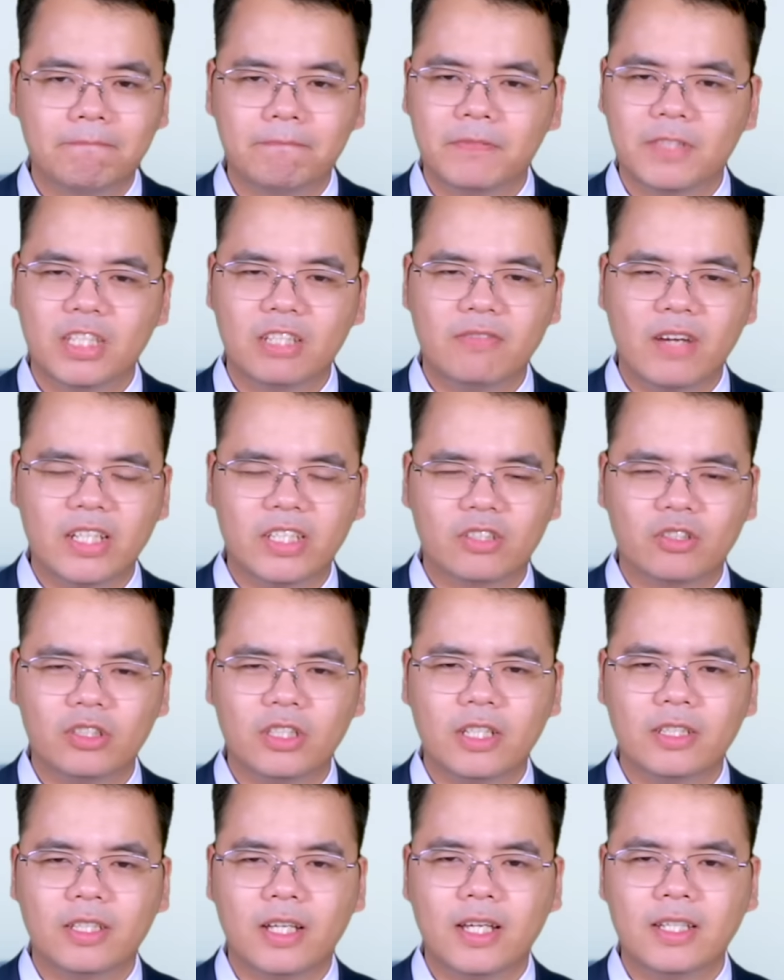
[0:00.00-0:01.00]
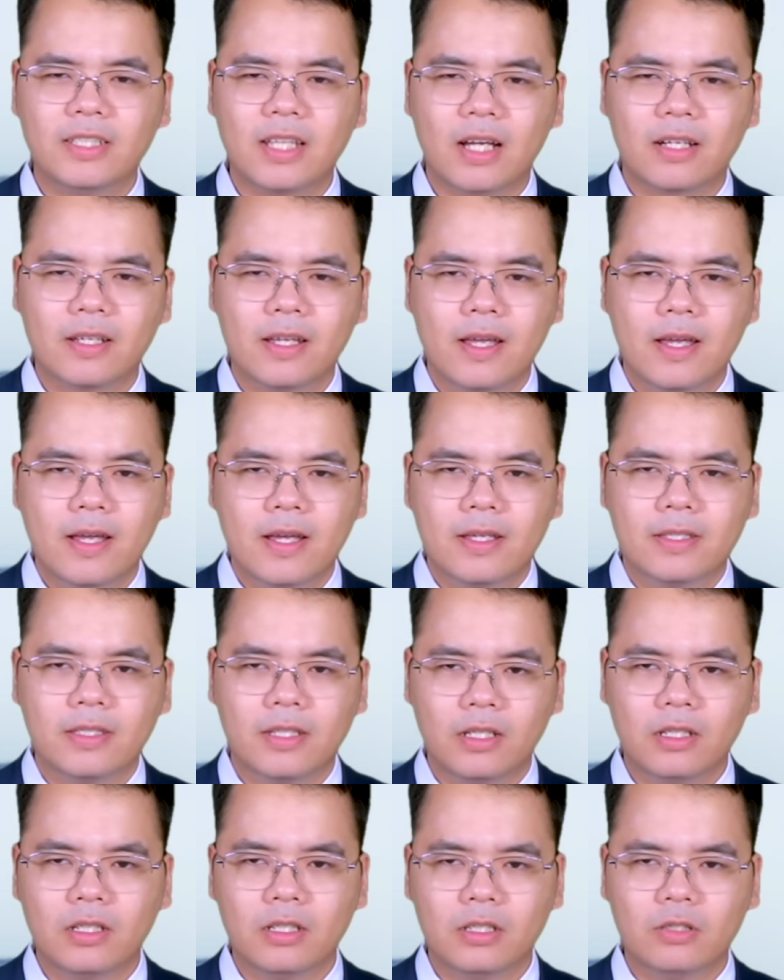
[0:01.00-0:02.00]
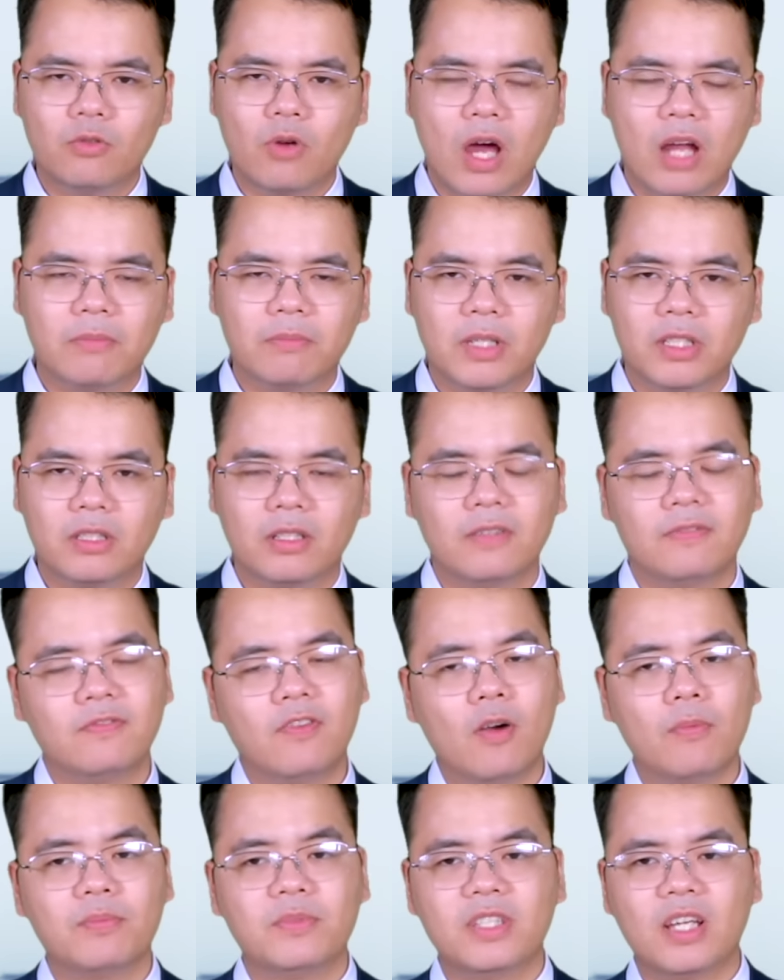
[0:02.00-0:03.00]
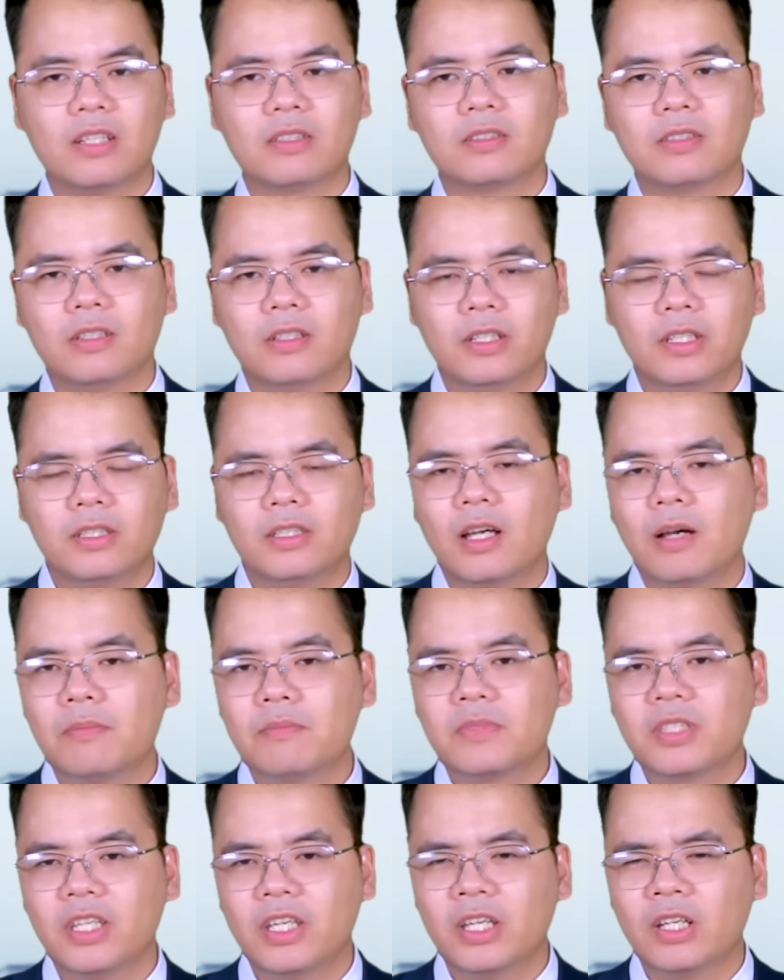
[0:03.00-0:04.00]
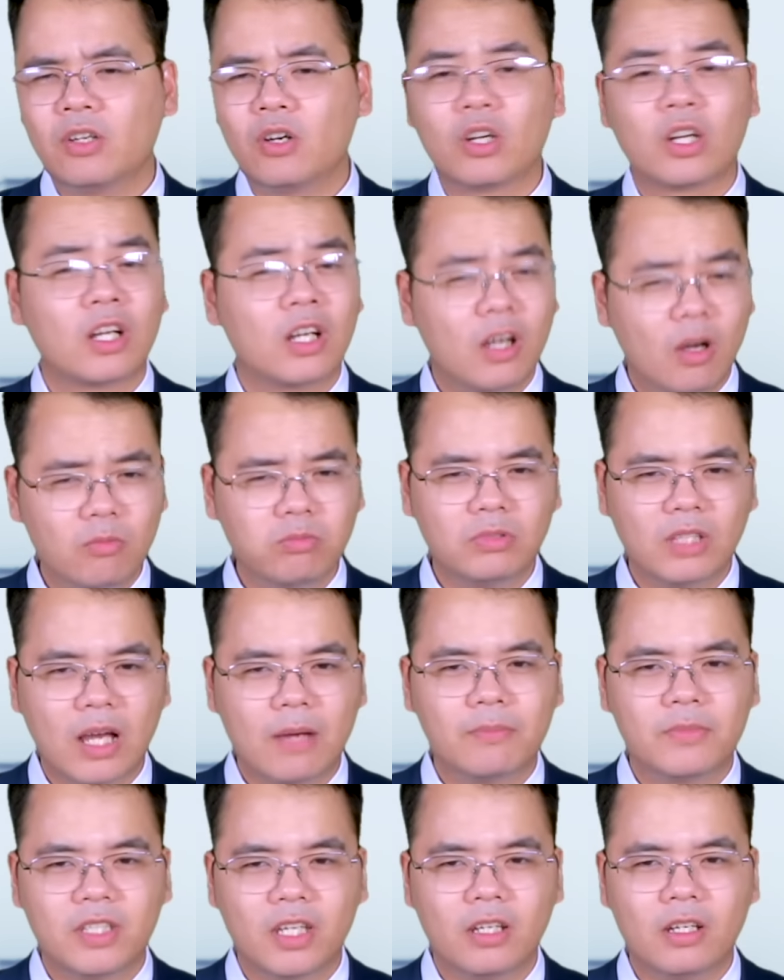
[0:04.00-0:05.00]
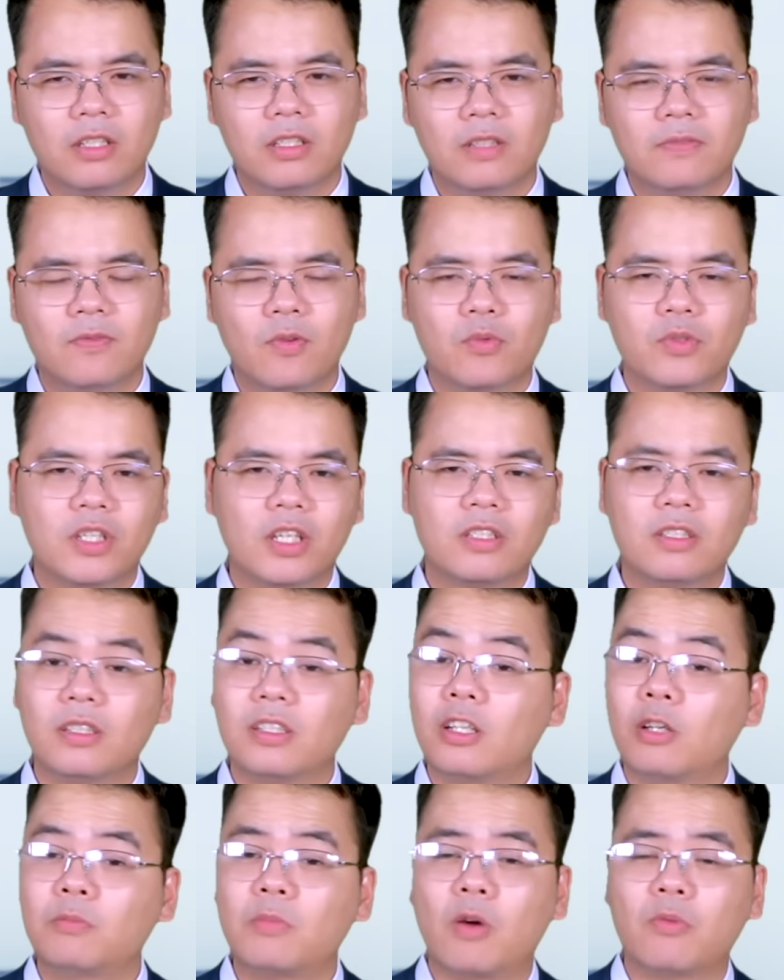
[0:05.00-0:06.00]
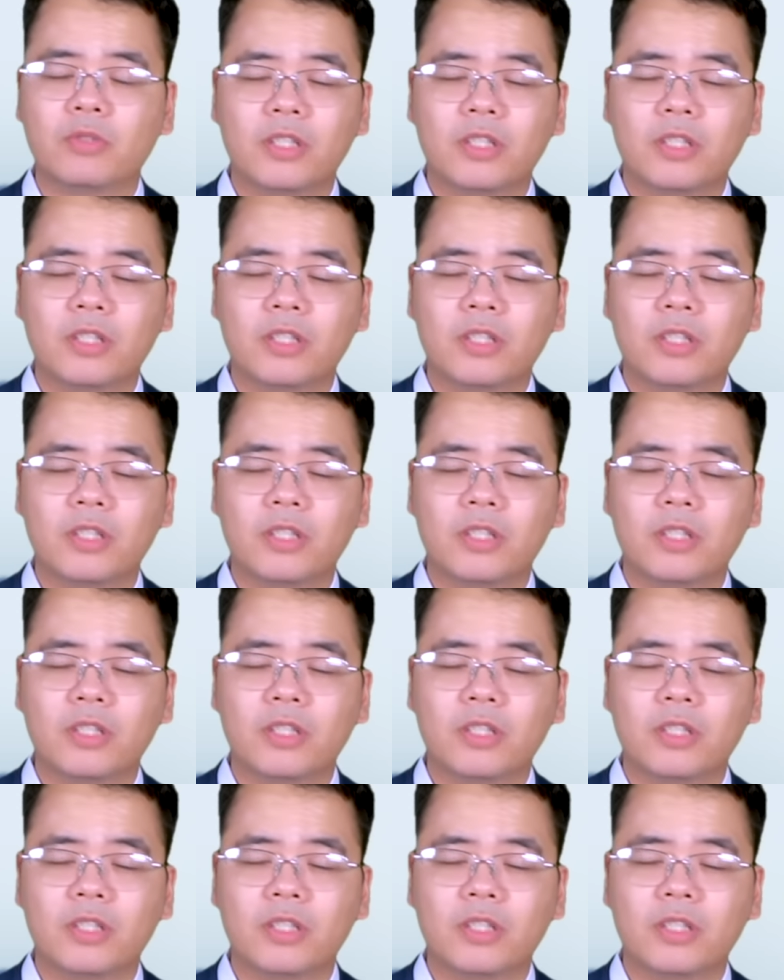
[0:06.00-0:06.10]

Như vậy thì có thể thấy rằng những lữ đoàn mà tờ Forbes nhắc tới thậm chí còn không tham chiến ở những vùng chiến sự nóng bỏng